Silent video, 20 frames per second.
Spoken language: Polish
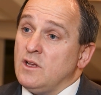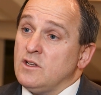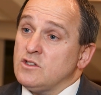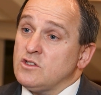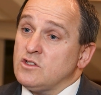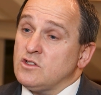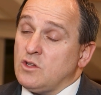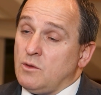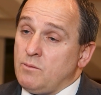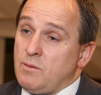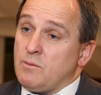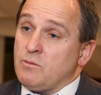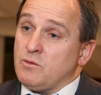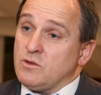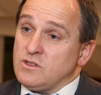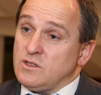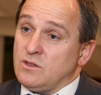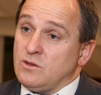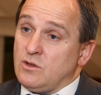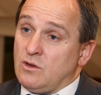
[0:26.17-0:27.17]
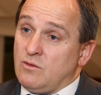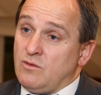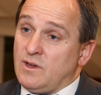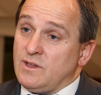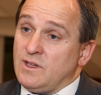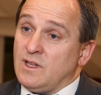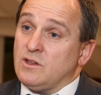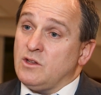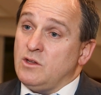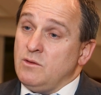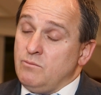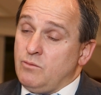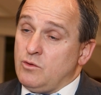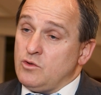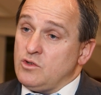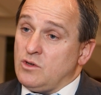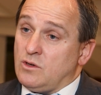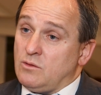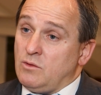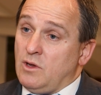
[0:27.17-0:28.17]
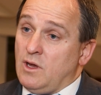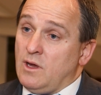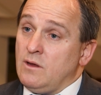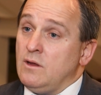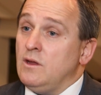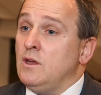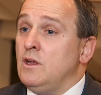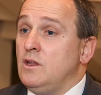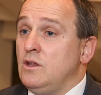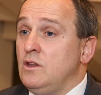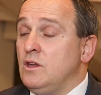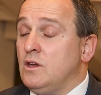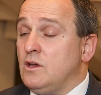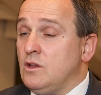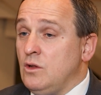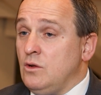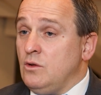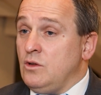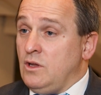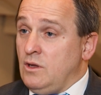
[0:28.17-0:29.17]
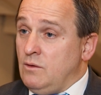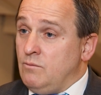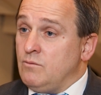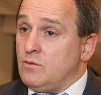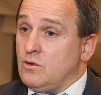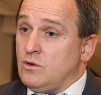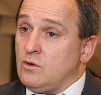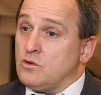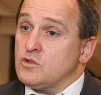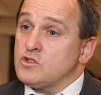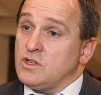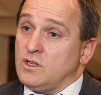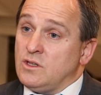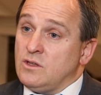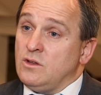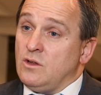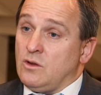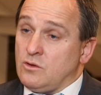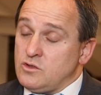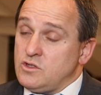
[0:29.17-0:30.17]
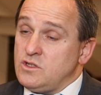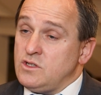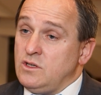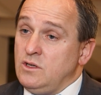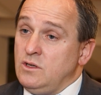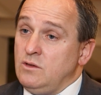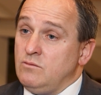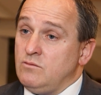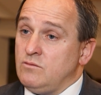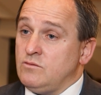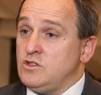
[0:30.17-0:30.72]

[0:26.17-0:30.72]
stopa procentowa na tym poziomie nie chroni oszczędności,